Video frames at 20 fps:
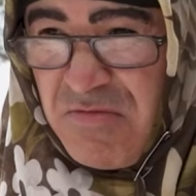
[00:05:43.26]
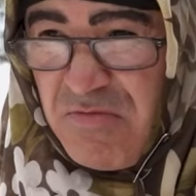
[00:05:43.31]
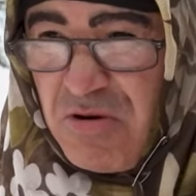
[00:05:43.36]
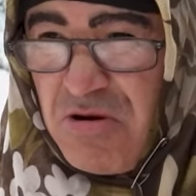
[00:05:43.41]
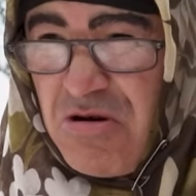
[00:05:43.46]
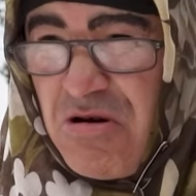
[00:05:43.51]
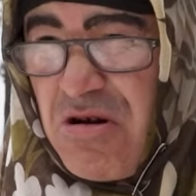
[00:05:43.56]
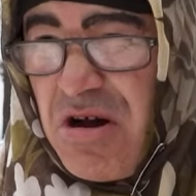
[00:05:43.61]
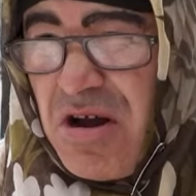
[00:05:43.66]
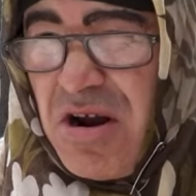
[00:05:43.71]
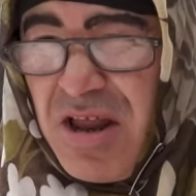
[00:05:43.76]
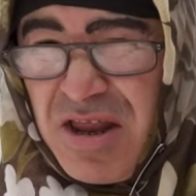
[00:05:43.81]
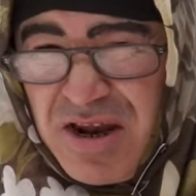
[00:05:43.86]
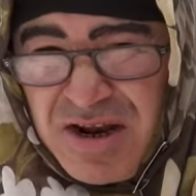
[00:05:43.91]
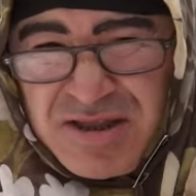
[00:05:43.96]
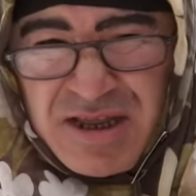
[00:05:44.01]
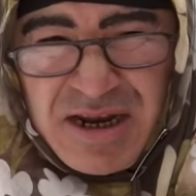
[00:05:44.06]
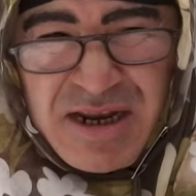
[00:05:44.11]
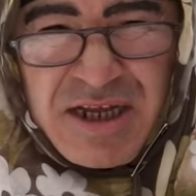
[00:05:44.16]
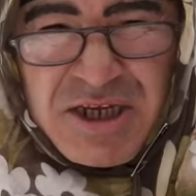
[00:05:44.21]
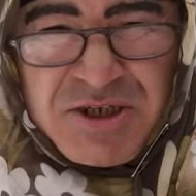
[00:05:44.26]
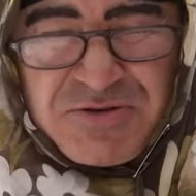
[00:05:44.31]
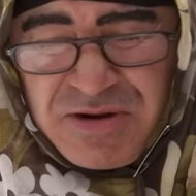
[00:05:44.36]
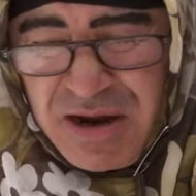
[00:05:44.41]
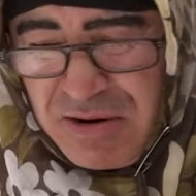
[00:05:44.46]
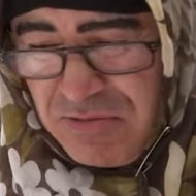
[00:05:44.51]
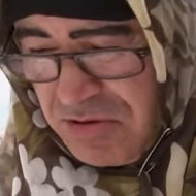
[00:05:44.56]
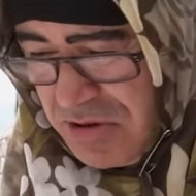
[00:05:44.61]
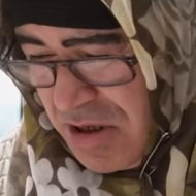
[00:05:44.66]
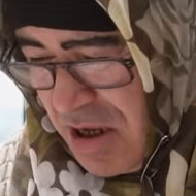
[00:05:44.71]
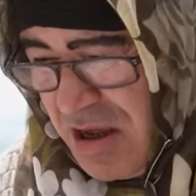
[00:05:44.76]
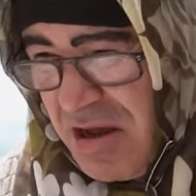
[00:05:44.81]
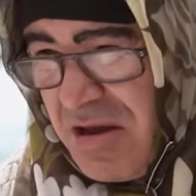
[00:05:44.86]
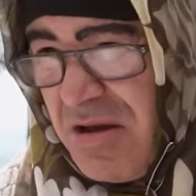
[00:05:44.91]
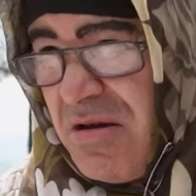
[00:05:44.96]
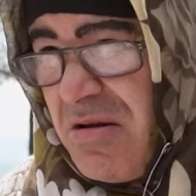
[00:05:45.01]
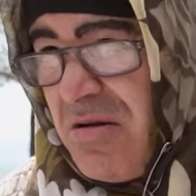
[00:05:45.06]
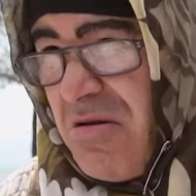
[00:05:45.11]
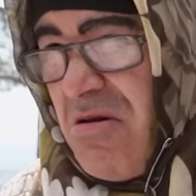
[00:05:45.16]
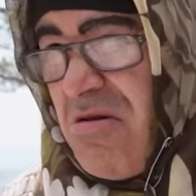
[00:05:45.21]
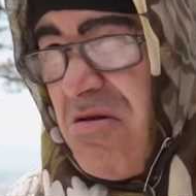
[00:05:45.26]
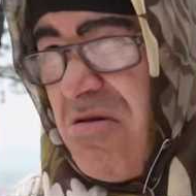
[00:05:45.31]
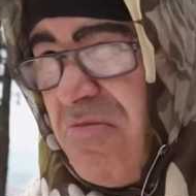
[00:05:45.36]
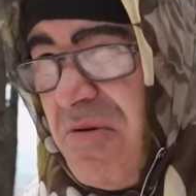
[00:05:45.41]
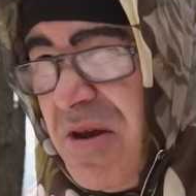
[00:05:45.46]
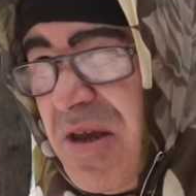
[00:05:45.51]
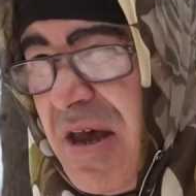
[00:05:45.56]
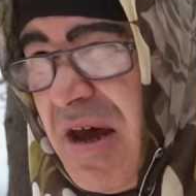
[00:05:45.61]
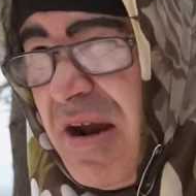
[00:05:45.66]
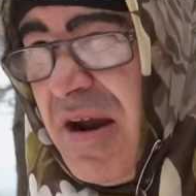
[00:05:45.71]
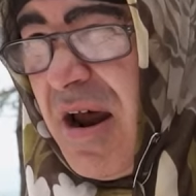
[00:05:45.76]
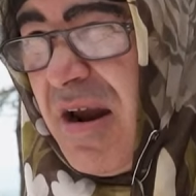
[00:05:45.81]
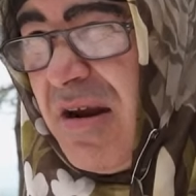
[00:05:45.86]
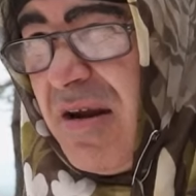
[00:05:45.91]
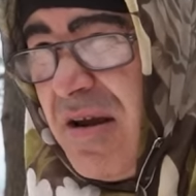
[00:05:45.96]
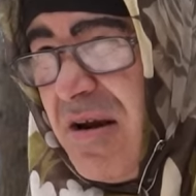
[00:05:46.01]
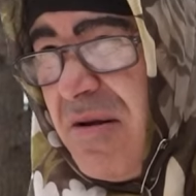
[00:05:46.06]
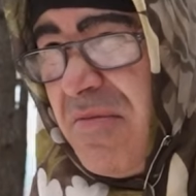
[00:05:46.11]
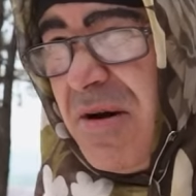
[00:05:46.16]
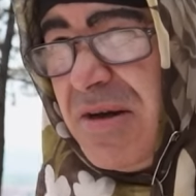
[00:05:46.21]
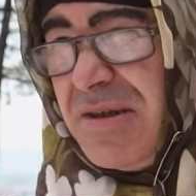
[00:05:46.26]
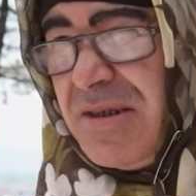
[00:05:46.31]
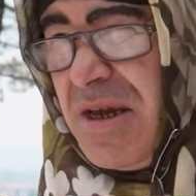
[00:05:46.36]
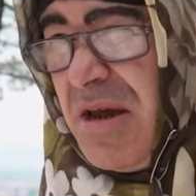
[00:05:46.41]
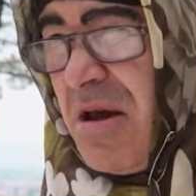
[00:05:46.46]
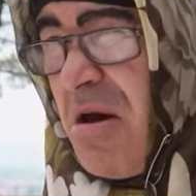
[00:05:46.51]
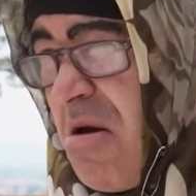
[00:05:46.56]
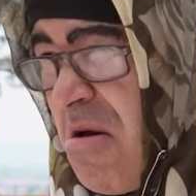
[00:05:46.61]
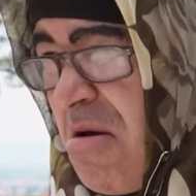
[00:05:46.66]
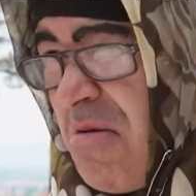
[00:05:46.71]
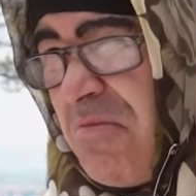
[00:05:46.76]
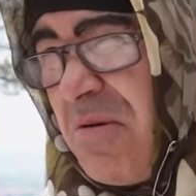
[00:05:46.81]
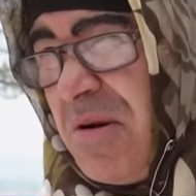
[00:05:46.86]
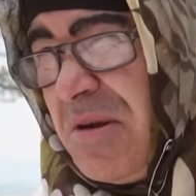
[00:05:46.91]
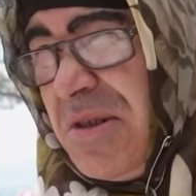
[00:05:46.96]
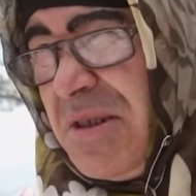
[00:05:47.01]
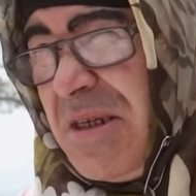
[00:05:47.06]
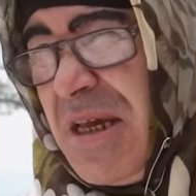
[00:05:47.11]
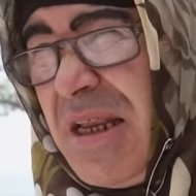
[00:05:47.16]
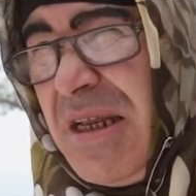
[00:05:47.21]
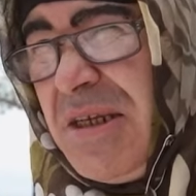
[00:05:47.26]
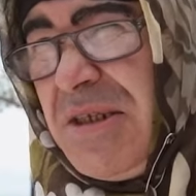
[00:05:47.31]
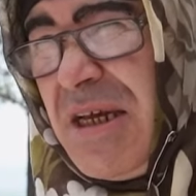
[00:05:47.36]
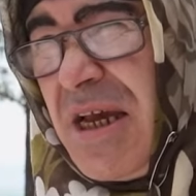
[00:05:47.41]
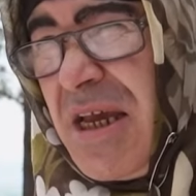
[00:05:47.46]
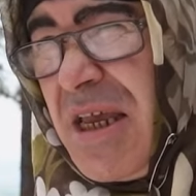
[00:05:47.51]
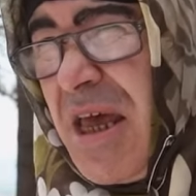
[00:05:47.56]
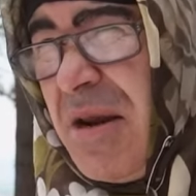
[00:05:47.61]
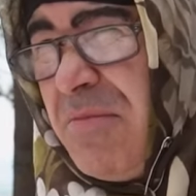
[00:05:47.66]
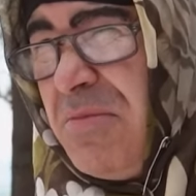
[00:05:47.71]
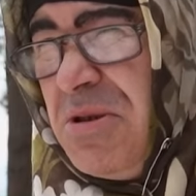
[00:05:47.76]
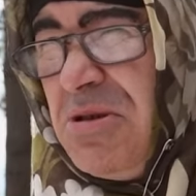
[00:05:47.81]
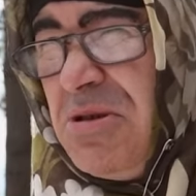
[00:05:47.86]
Bu kokonun ne iş var burada? Bütün bir kenarlara baksa. Burası gelinecek yer mi?